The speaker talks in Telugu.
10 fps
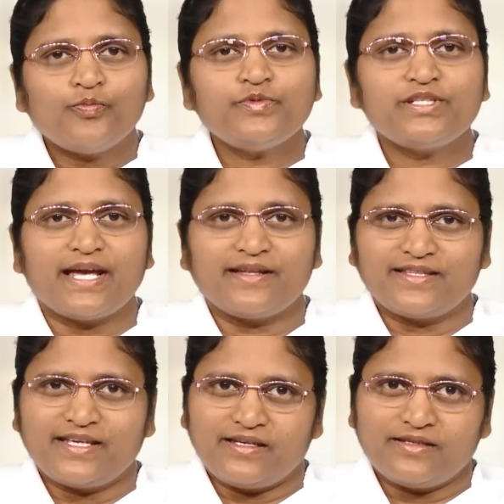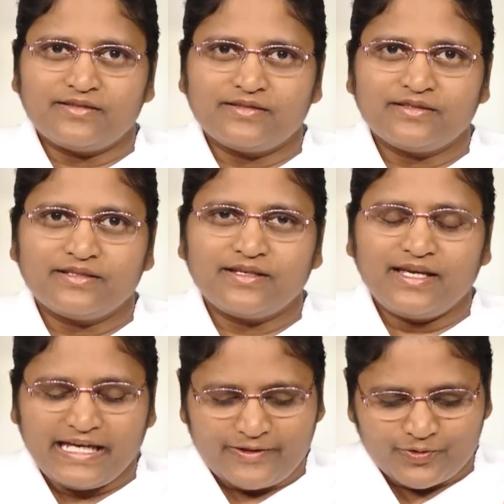శాంతి
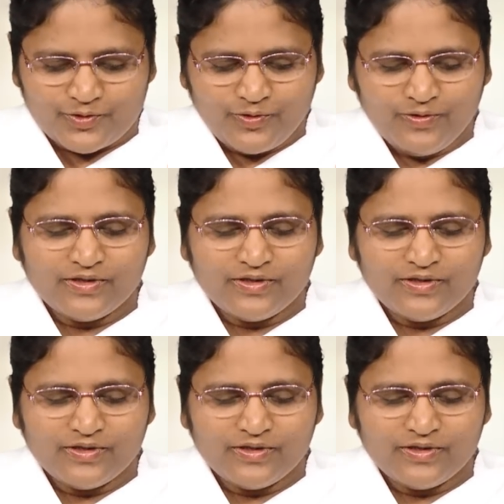ఈరోజు